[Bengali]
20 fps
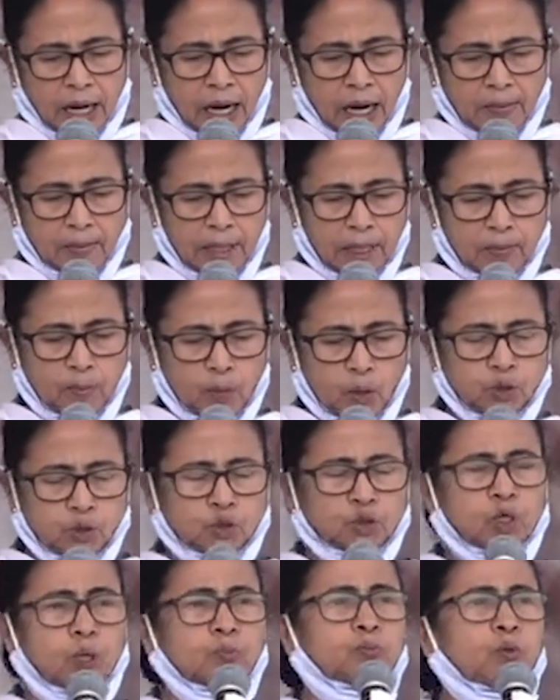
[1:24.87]
আমার
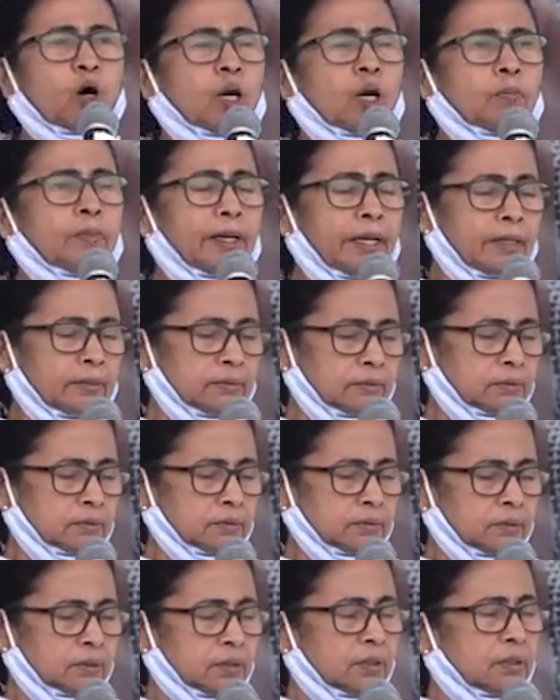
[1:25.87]
বৈষ্ণব ধর্মের
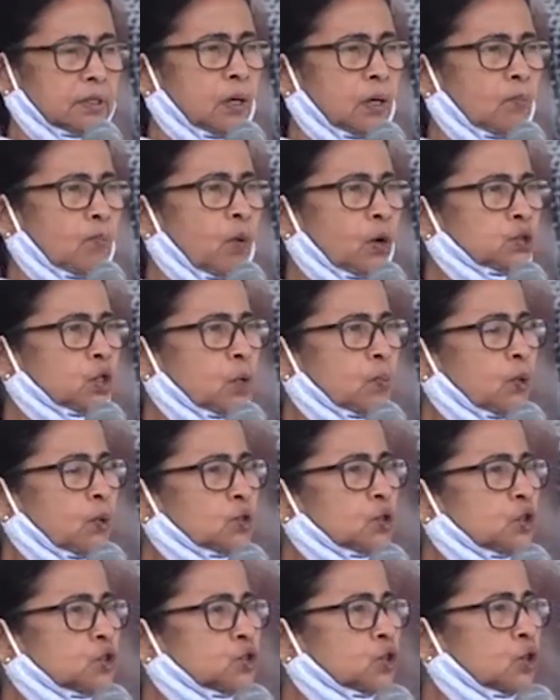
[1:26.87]

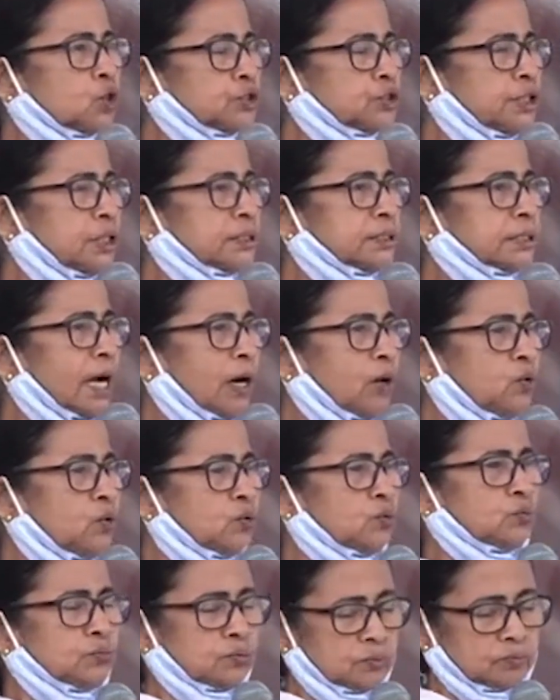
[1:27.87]
পথপ্রদর্শক যে
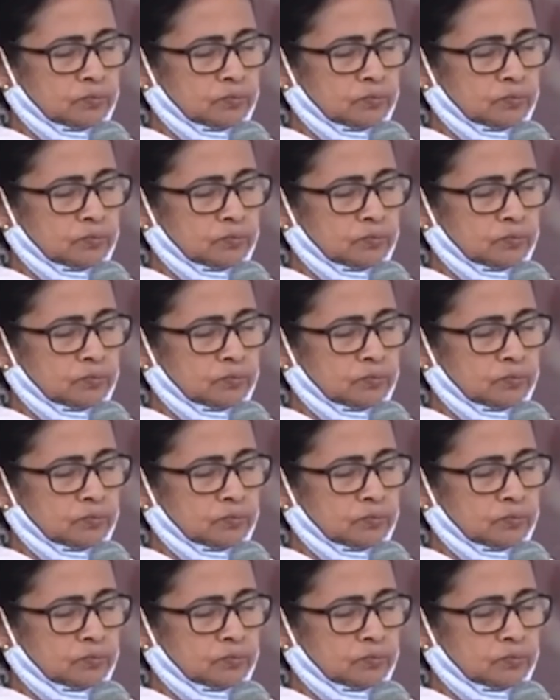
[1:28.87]
টাউন